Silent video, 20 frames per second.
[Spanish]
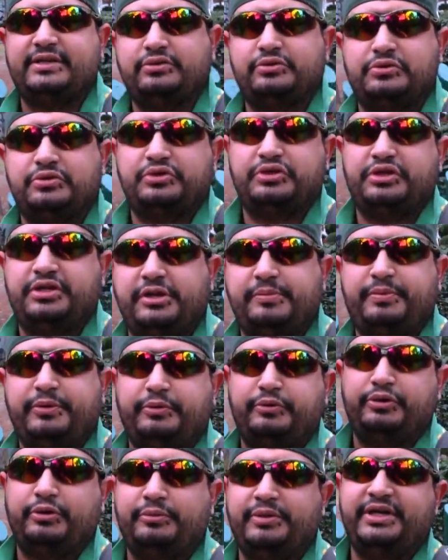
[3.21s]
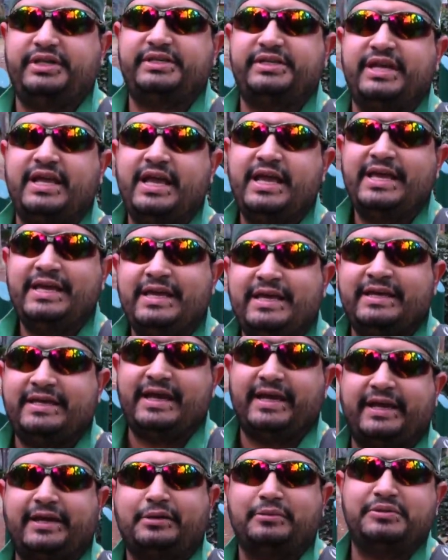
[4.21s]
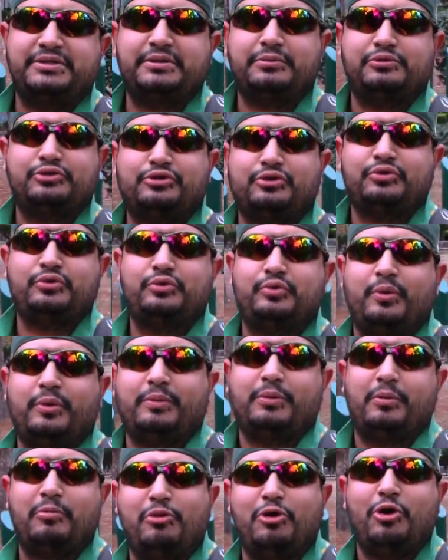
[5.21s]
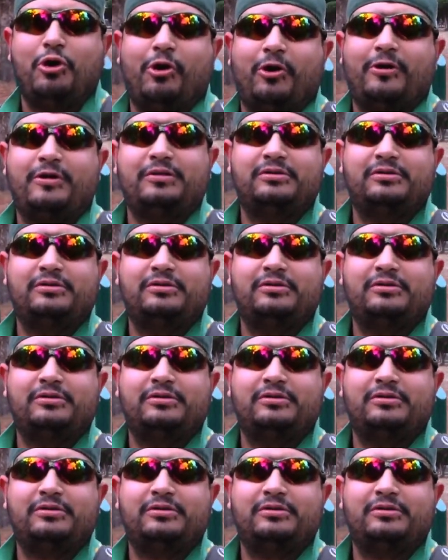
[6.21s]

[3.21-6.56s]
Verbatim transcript: yo soy DJ Pingüino Mix y aquí comenzamos con un nuevo blog.